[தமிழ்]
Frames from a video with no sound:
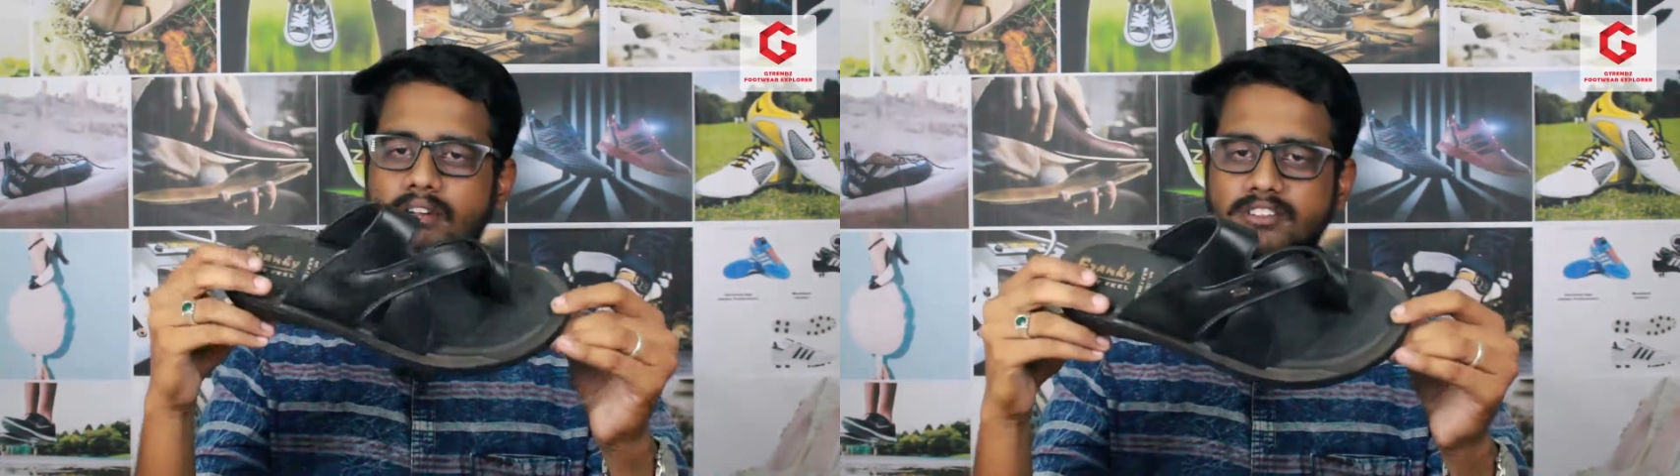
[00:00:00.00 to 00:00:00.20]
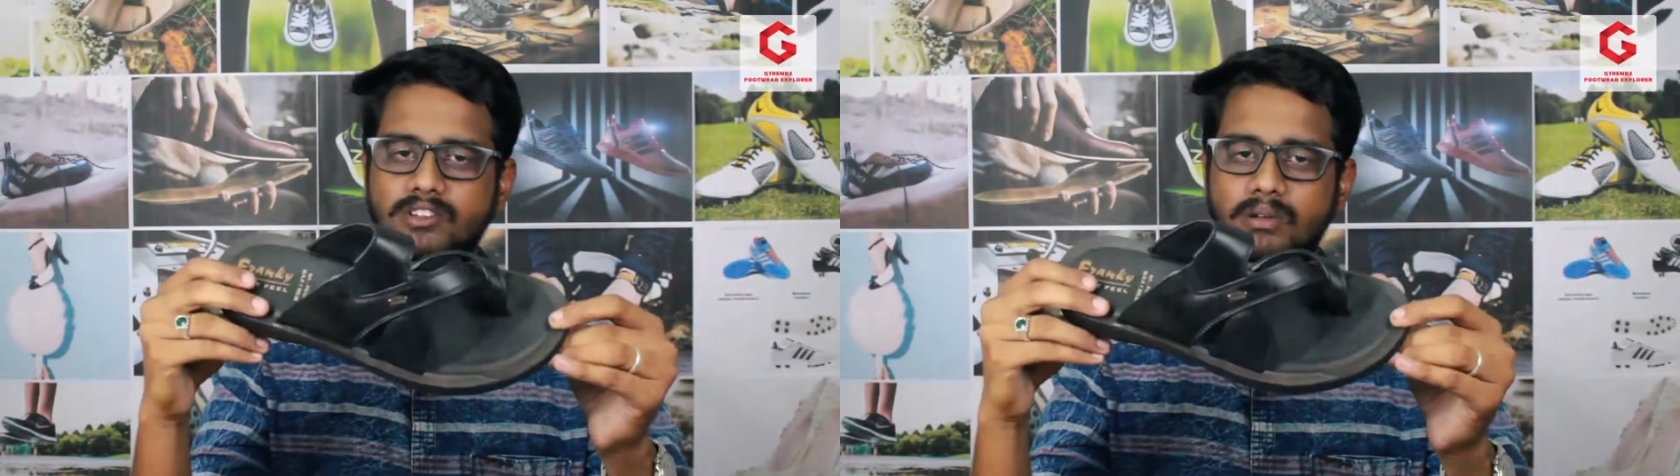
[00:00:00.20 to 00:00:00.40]

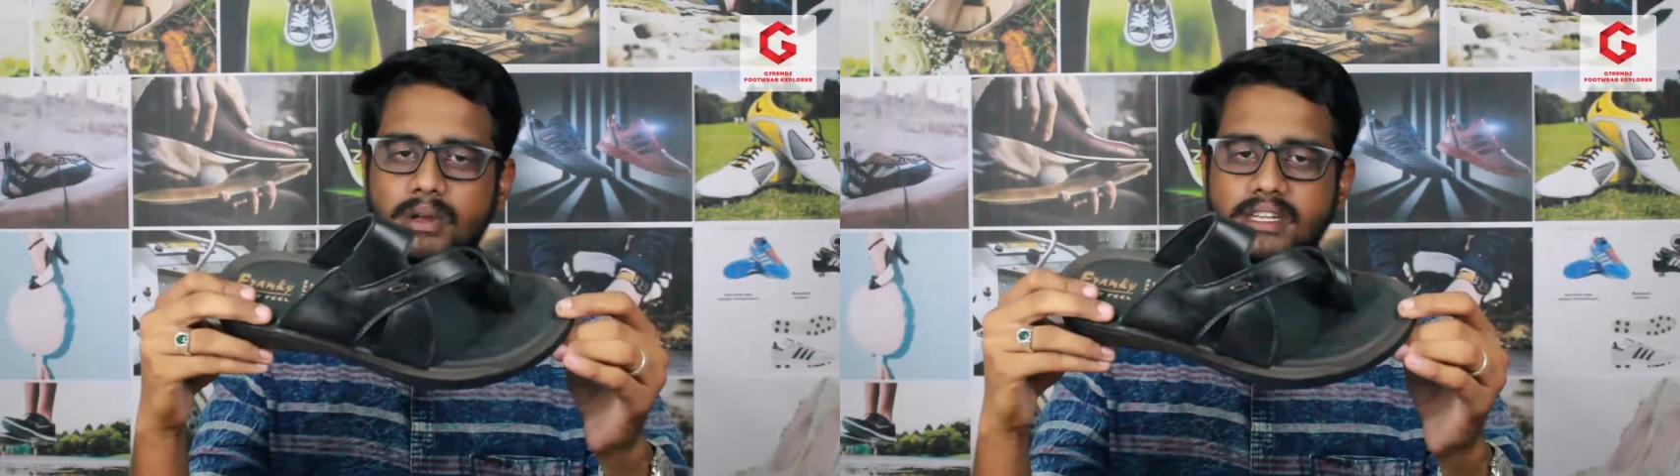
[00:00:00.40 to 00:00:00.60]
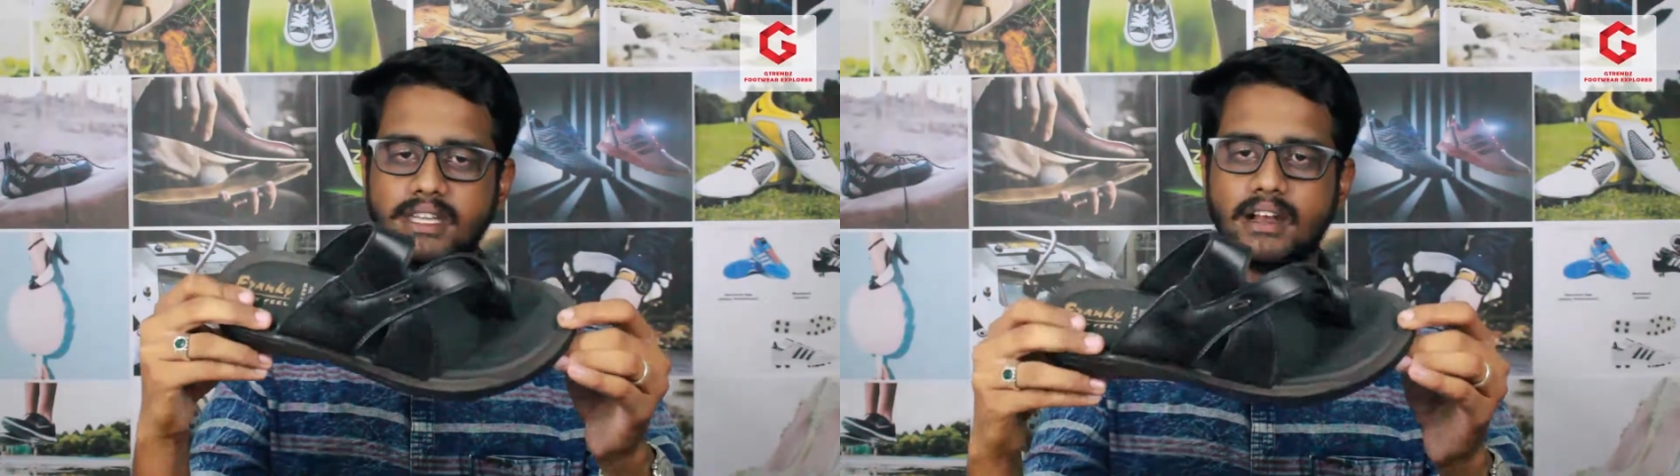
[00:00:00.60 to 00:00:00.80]
ஃபஸ்ட் இதை
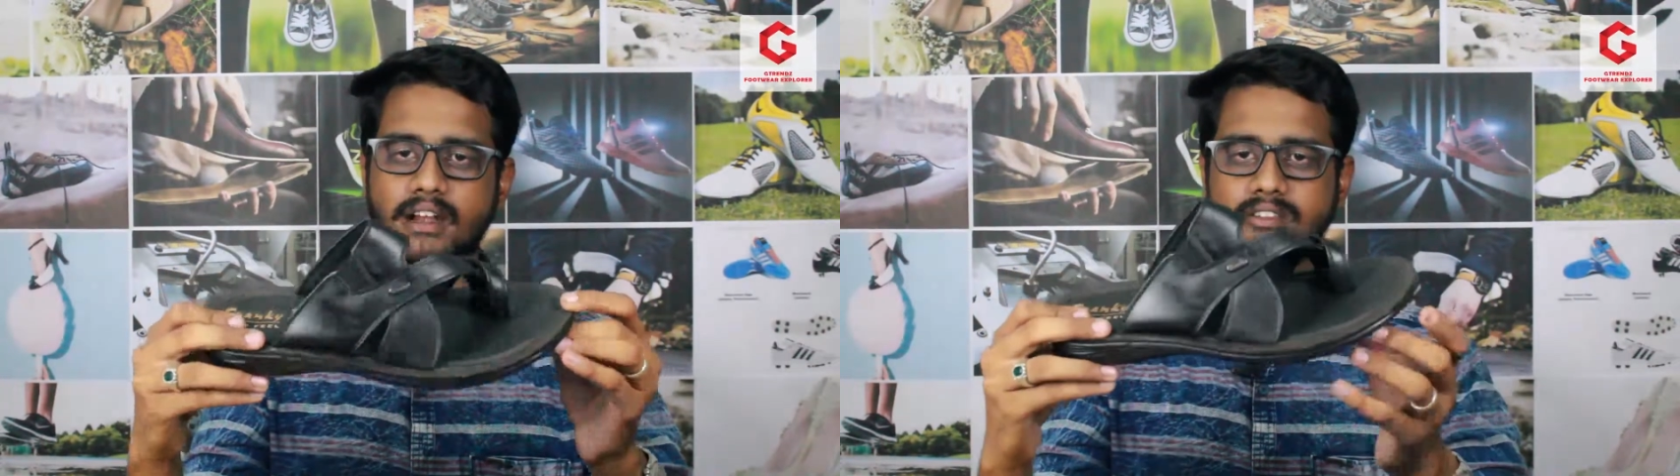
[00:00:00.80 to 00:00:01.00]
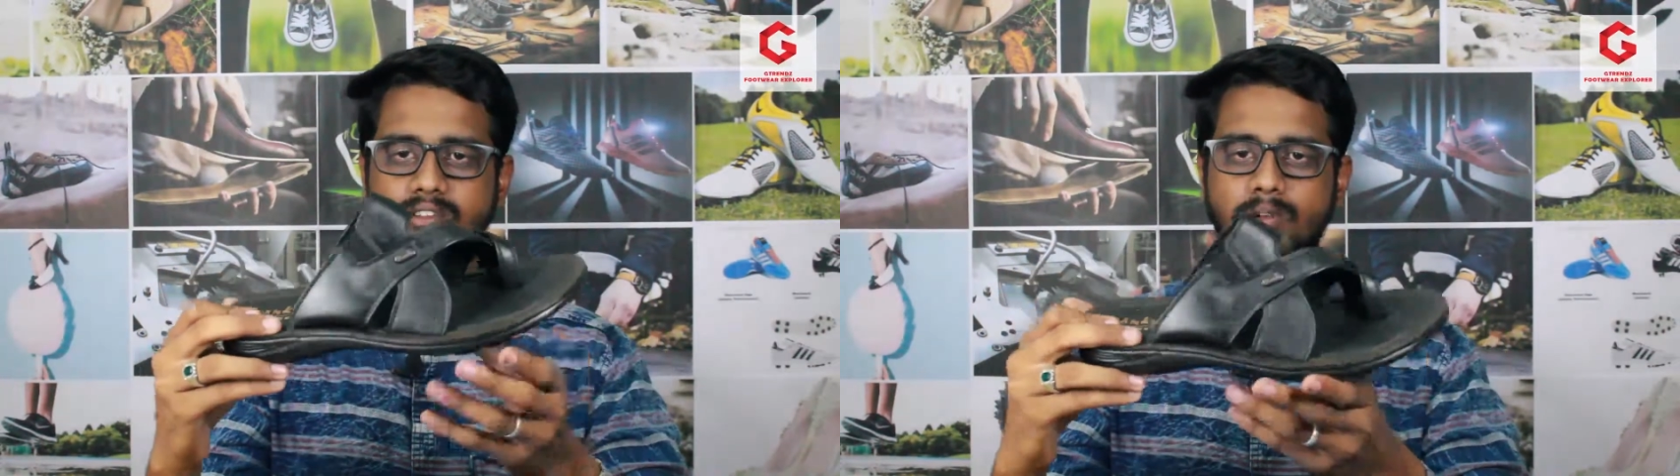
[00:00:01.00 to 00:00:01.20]
மெட்டீரியல்
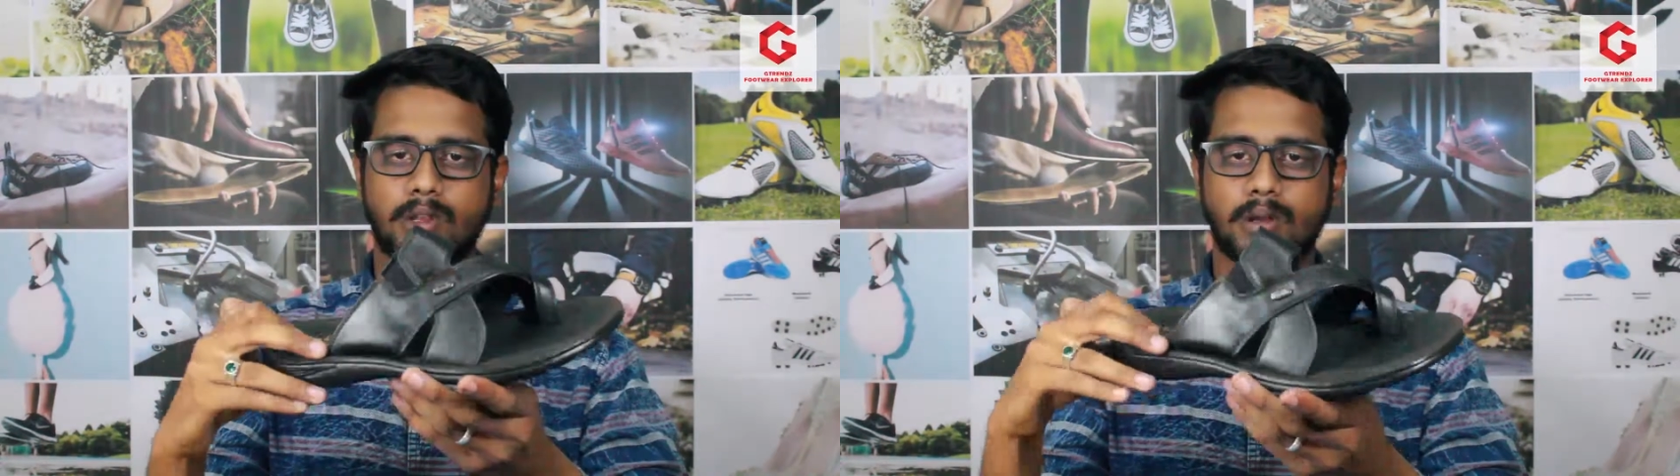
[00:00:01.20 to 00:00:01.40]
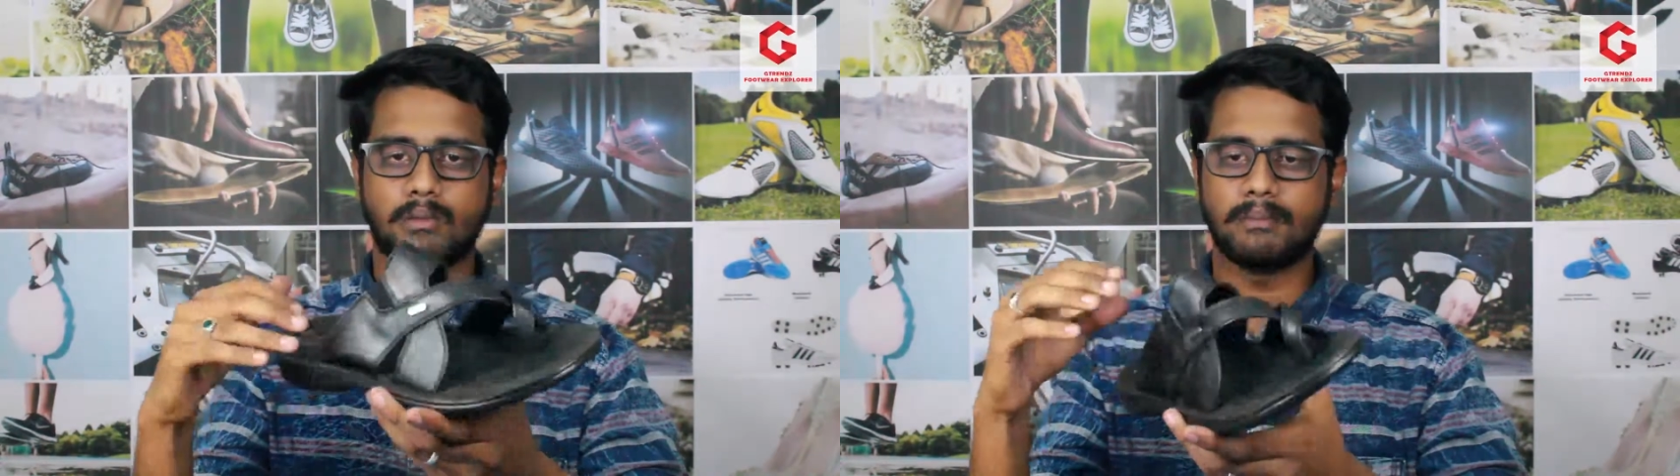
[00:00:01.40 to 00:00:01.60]
எடுத்துக்கிட்டோம்
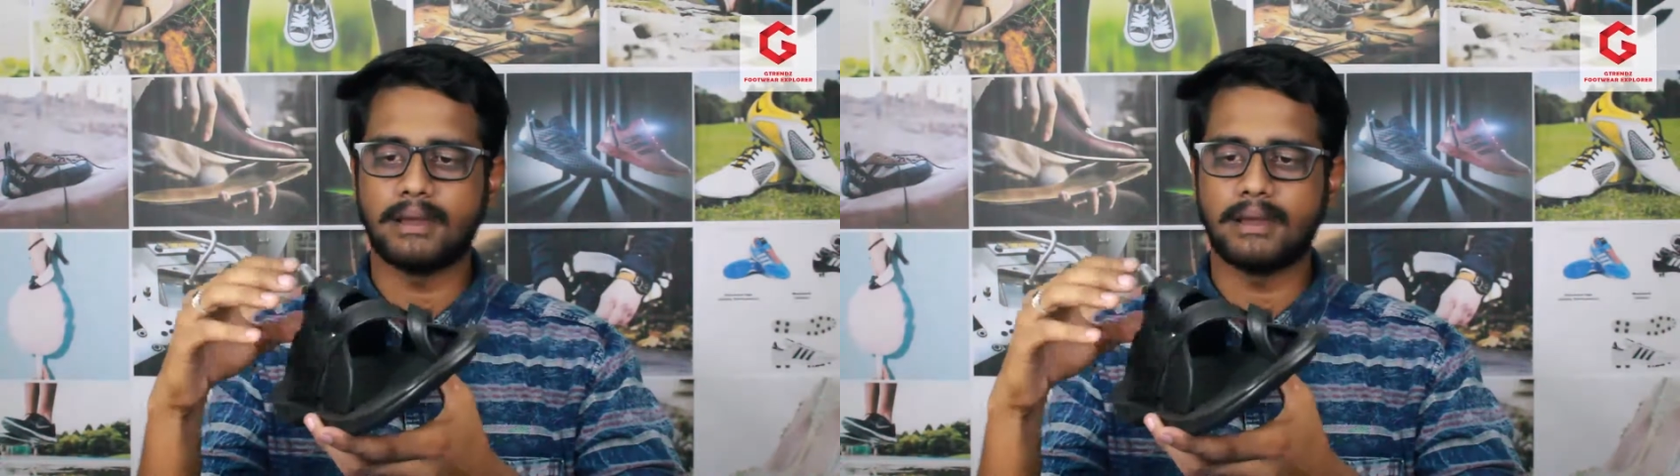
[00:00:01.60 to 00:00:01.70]
அப்படின்னா